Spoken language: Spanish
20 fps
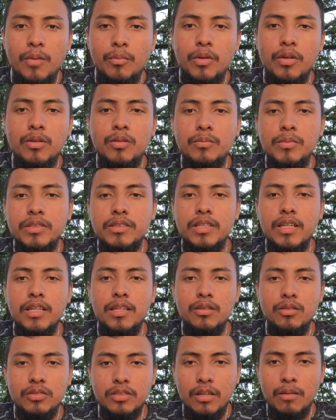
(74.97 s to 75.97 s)
Bueno, mis
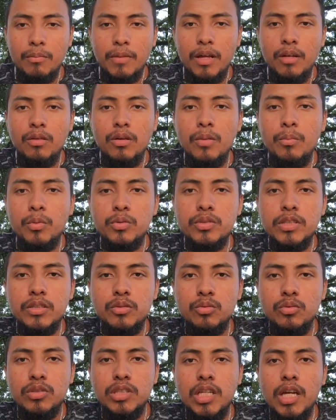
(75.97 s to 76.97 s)
queridos hermanos, hemos
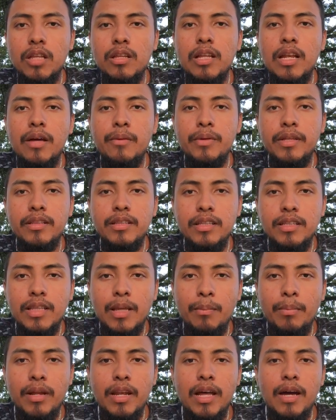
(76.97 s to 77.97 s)
escuchado la
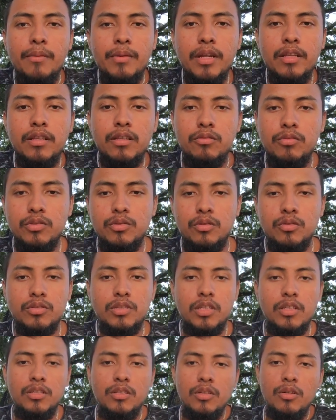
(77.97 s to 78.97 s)
bendita palabra de nuestro
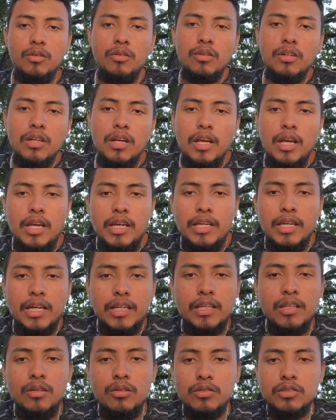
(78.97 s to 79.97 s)
Señor y
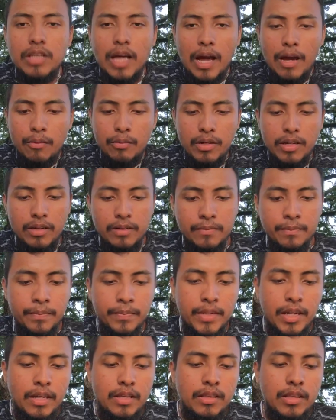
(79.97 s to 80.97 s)
aquí nos habla
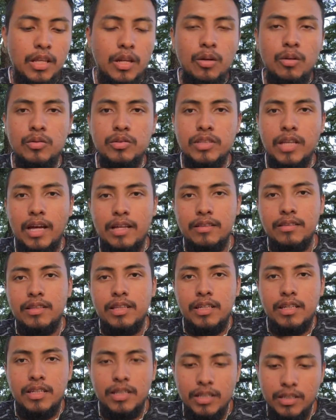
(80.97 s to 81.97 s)
de los
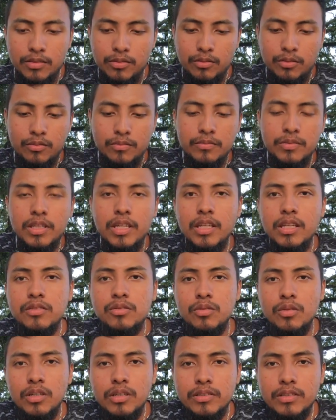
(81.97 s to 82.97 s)
anticristos. ¿Quiénes
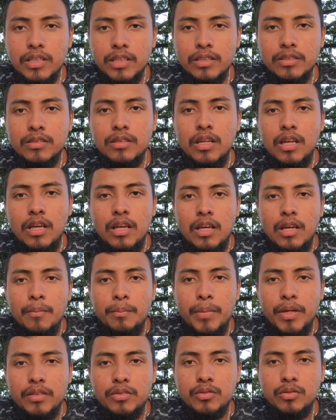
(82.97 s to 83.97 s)
son estas
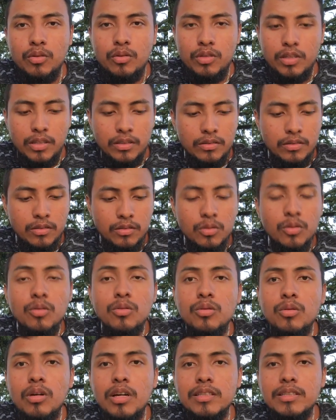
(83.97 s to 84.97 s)
personas
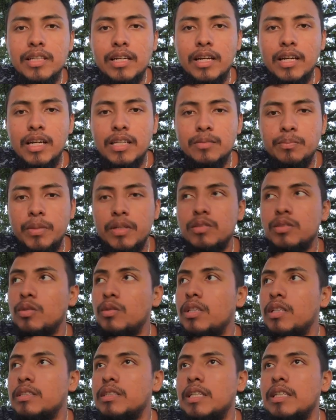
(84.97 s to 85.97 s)
son todas aquellas
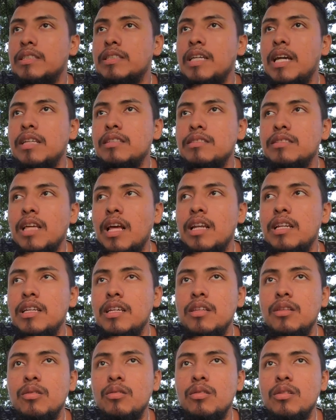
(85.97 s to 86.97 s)
personas que se han
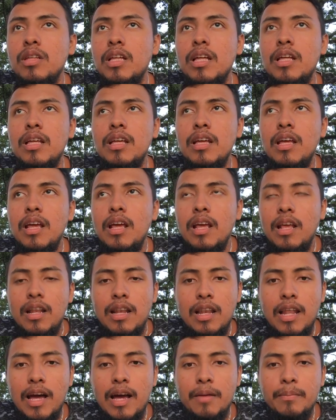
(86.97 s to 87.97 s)
salido de
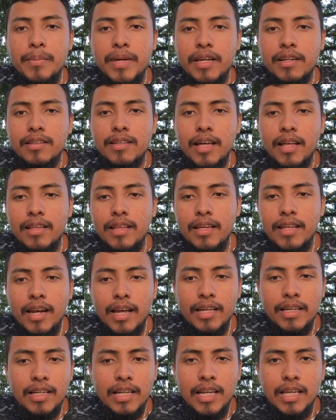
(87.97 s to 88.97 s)
la
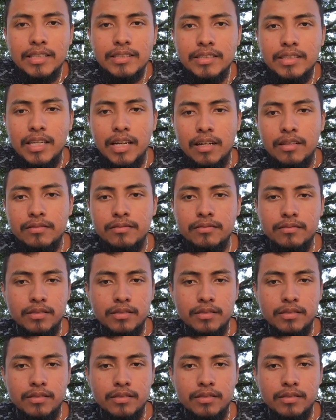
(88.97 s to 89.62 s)
verdadera iglesia,